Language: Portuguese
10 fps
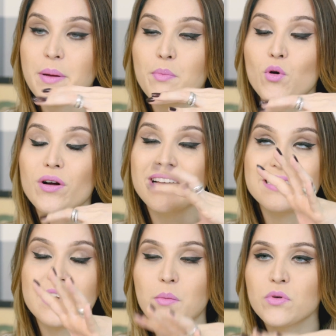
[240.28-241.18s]
minha boca
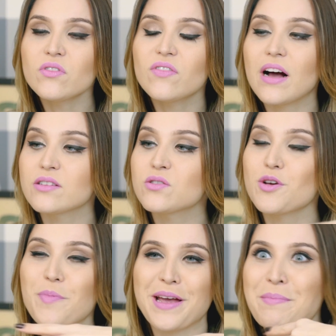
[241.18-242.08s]
resseca muito fácil
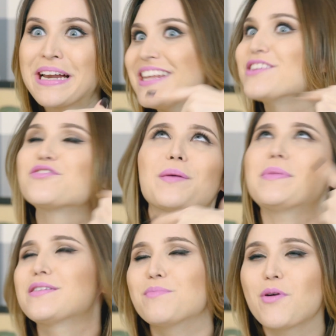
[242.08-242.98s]
e eu peguei mania de ficar
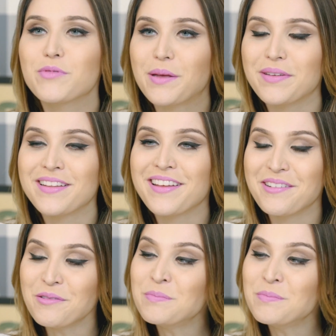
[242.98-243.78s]
passando balme o tempo inteiro.